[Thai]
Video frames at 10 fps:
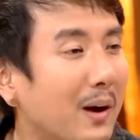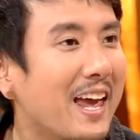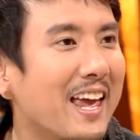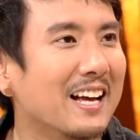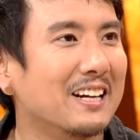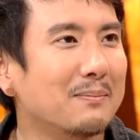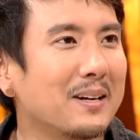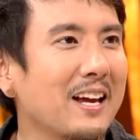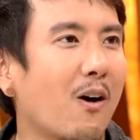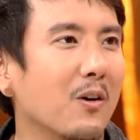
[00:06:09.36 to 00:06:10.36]
ตัวเองอ่ะมั
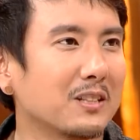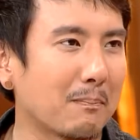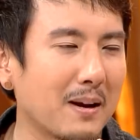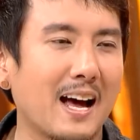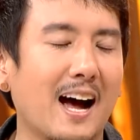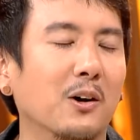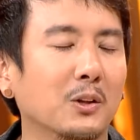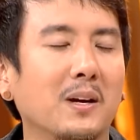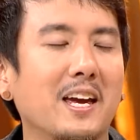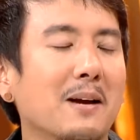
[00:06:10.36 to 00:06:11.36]
นได้ออกจากปัญหาของ
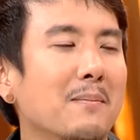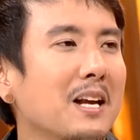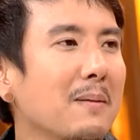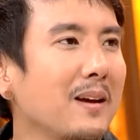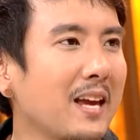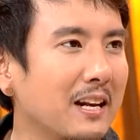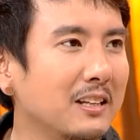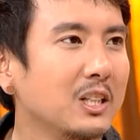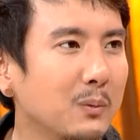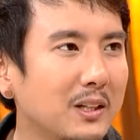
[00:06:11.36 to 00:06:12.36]
ตัวเอง มันได้ไปเห็น
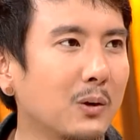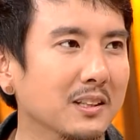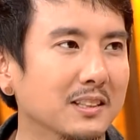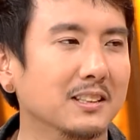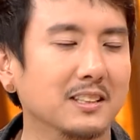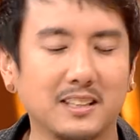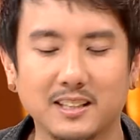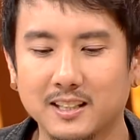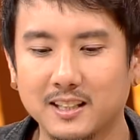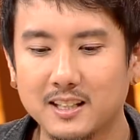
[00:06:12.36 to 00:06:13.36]
ชีวิตคนอื่นจริงๆนะฮะ